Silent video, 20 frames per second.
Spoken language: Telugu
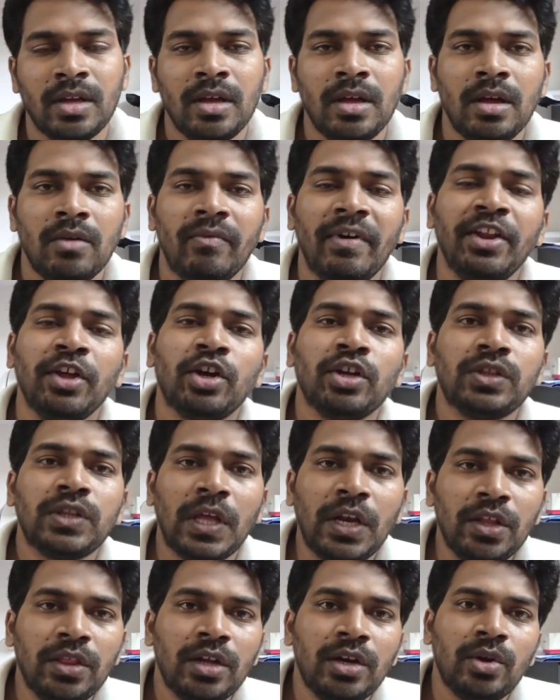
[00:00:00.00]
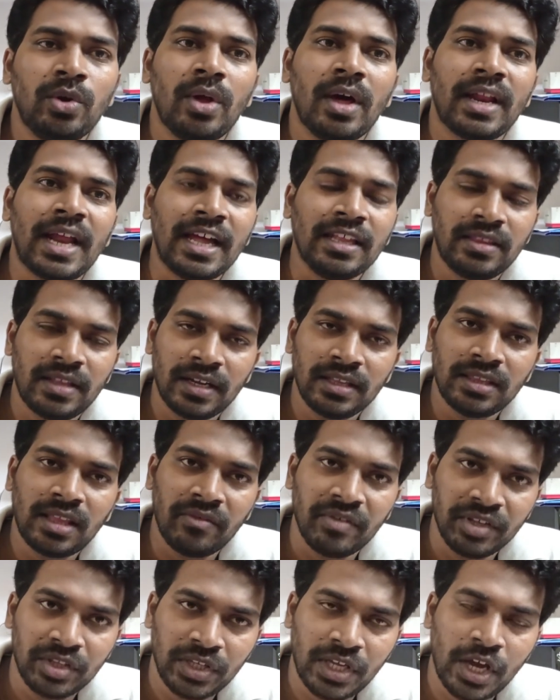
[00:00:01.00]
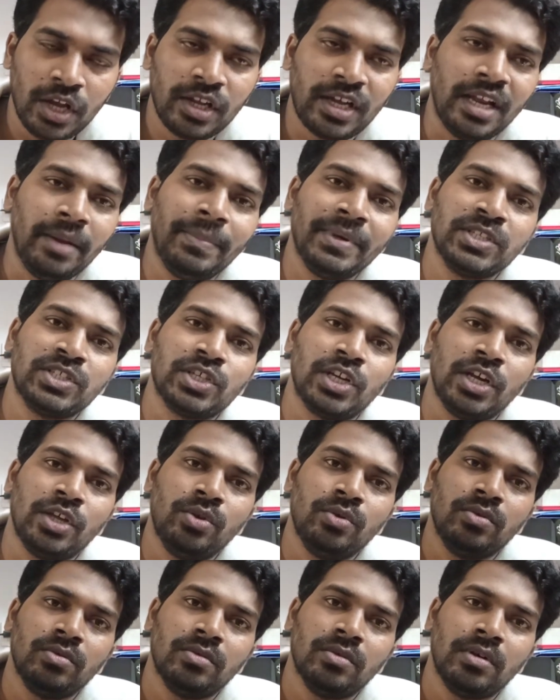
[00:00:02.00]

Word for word: వారి యొక్క తల్లిదండ్రులు ఆ రాత్రంతా వెతికారు కనిపించలేదు